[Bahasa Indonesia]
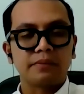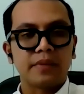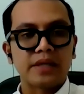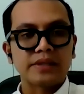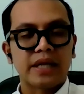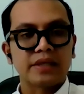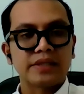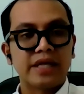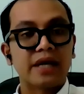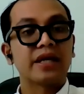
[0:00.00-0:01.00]
melaksanakan
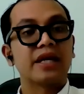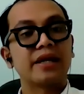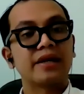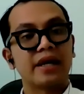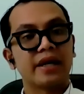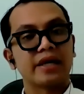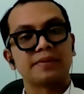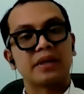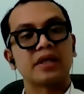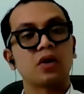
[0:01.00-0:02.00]
sidang dilihat dari
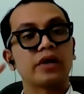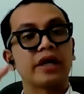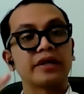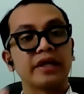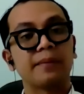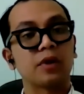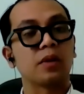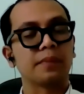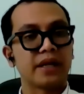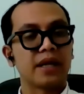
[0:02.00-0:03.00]
kacamata kode etik dan
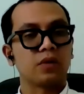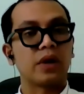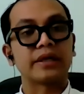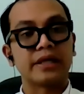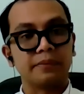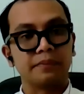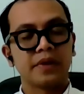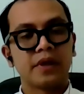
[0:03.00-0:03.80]
perilaku hakim.